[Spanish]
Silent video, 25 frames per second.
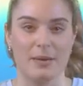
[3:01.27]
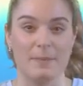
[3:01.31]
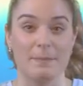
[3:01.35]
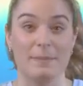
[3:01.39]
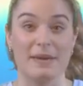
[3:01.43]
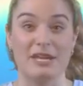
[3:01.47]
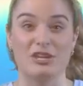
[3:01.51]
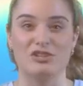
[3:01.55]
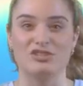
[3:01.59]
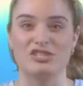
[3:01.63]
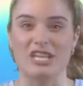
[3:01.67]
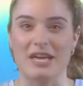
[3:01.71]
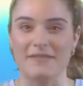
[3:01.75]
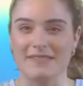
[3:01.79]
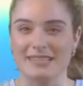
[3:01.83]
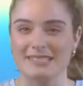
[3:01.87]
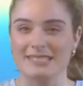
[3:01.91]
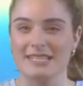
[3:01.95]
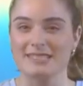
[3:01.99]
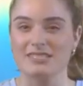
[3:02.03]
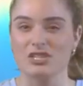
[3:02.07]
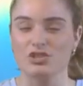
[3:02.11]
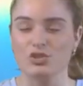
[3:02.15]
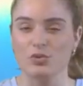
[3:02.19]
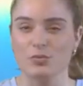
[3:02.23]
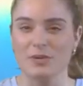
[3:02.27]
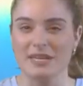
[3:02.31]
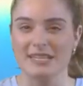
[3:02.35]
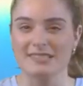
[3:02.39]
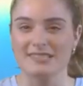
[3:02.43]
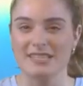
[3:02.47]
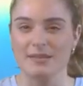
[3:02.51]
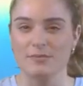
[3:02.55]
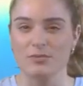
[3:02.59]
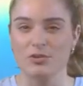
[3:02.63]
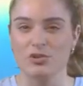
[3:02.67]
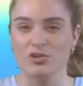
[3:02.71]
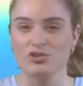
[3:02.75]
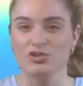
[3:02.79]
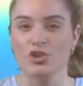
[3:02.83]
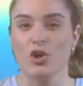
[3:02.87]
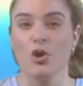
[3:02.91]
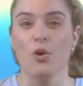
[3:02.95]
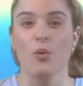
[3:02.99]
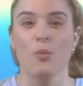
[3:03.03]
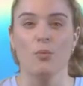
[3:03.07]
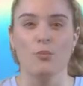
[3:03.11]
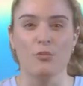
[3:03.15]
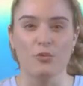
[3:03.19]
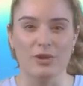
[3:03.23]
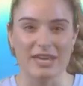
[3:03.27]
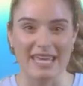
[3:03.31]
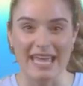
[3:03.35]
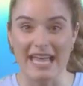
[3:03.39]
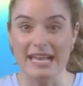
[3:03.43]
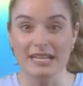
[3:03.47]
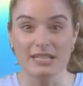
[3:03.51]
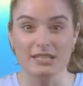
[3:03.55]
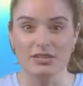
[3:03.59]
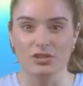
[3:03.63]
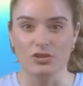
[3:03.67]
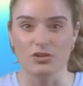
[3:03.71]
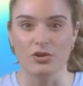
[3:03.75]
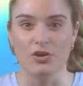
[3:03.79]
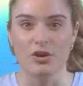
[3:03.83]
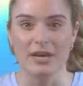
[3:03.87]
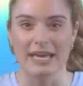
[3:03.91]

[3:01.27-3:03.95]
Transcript: Pero ¿sabéis que si subiésemos muy alto